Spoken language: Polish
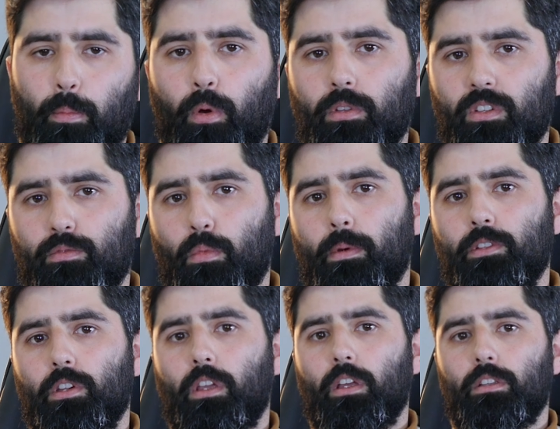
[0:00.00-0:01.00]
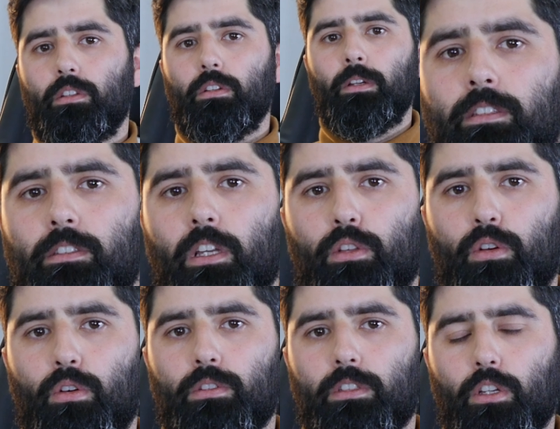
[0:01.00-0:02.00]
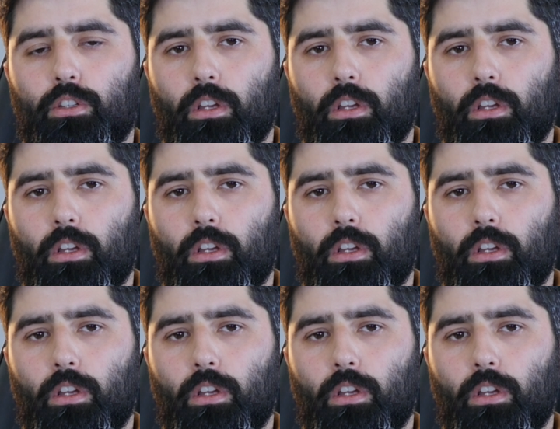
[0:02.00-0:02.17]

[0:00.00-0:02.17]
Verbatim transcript: ponieść w momencie, kiedy nie do końca